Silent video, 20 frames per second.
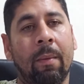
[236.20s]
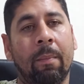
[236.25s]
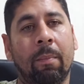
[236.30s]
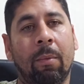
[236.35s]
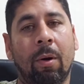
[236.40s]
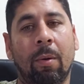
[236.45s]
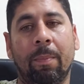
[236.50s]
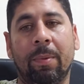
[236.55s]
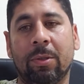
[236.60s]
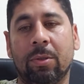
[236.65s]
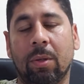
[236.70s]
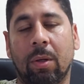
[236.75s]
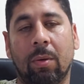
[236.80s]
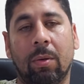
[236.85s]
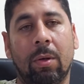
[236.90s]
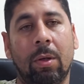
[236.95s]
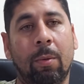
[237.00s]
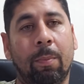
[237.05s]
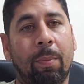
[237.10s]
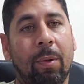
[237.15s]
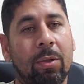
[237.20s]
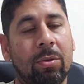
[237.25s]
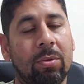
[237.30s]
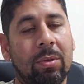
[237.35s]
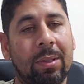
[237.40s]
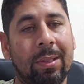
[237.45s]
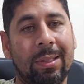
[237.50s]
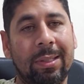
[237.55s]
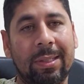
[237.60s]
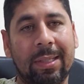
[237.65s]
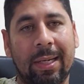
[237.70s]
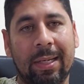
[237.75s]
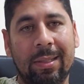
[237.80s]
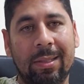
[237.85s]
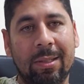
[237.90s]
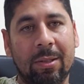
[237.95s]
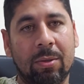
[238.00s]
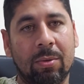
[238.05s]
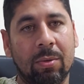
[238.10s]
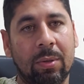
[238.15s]
Bom, pessoal, eu posso utilizar
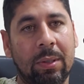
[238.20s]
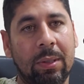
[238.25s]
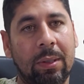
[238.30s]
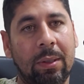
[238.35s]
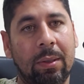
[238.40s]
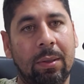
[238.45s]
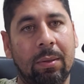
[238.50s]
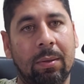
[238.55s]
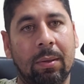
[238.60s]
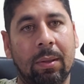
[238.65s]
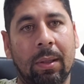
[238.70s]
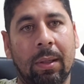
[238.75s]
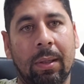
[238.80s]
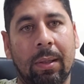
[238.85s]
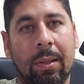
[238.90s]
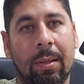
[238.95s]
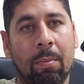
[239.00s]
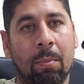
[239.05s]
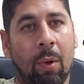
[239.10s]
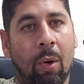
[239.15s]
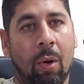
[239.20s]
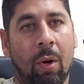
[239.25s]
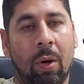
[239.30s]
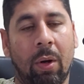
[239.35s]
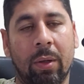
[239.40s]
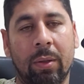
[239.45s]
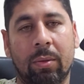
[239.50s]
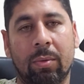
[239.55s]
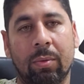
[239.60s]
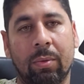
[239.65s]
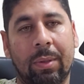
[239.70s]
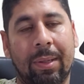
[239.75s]
isso em, em moto,